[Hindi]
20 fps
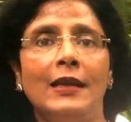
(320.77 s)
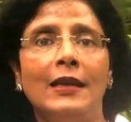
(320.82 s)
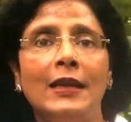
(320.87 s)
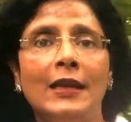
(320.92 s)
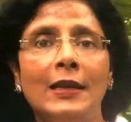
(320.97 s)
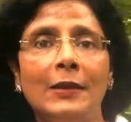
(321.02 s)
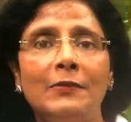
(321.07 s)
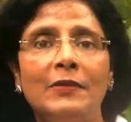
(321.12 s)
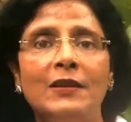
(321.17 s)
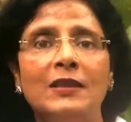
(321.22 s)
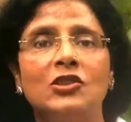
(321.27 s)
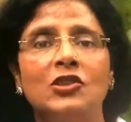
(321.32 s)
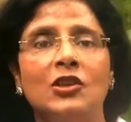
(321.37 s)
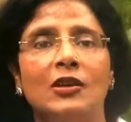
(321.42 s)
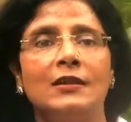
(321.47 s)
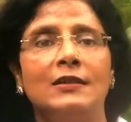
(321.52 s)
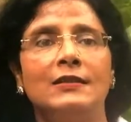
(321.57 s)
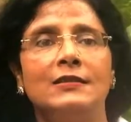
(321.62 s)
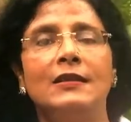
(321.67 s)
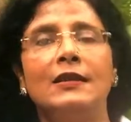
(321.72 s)
नीम की
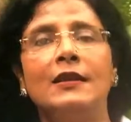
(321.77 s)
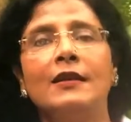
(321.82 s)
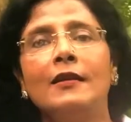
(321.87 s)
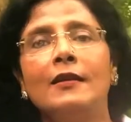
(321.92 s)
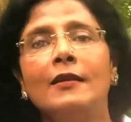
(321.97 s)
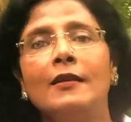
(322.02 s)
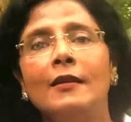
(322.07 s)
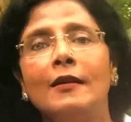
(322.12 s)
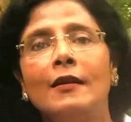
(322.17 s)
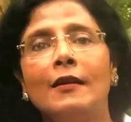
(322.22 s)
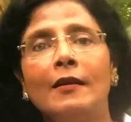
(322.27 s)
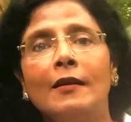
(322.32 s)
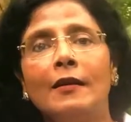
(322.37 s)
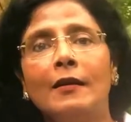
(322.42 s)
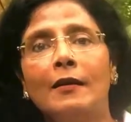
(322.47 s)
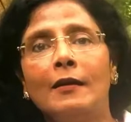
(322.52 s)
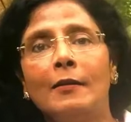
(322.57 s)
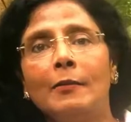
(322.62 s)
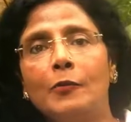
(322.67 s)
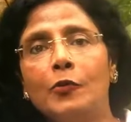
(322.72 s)
छड़ी से
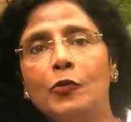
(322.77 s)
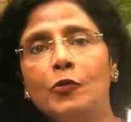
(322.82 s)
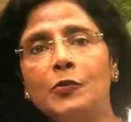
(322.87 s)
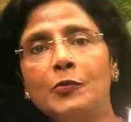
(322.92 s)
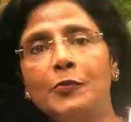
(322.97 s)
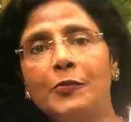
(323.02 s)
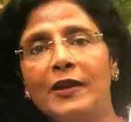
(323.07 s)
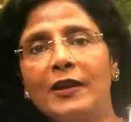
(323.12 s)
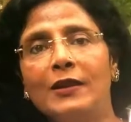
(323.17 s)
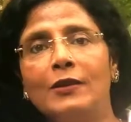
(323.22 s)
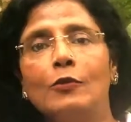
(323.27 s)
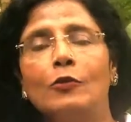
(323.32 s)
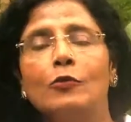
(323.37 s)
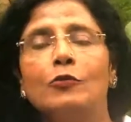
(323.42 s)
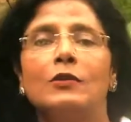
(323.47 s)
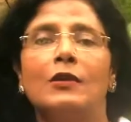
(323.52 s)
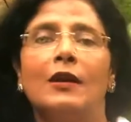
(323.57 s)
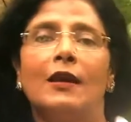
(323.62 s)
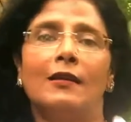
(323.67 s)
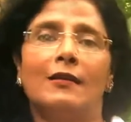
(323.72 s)
भूत प्रेत लोग
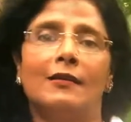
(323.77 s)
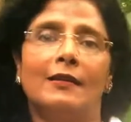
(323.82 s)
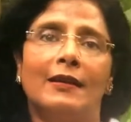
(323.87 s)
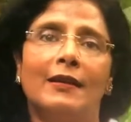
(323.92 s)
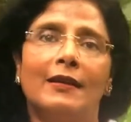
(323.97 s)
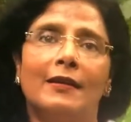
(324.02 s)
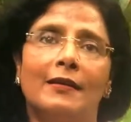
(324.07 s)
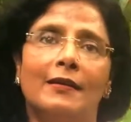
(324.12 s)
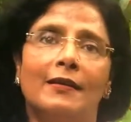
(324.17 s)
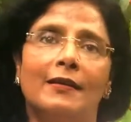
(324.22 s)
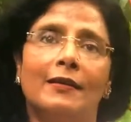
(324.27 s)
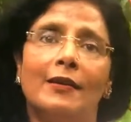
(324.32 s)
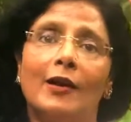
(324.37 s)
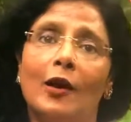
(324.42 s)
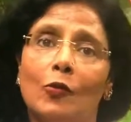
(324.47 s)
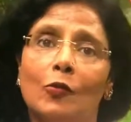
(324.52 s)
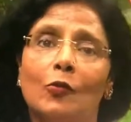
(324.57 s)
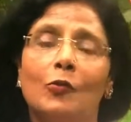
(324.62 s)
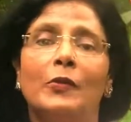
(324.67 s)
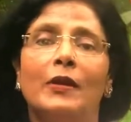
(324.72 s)
उतारते हैं
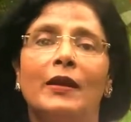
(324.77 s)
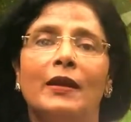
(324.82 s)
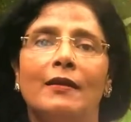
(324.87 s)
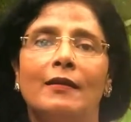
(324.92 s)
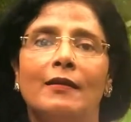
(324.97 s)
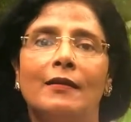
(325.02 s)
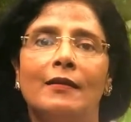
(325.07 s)
गाँव में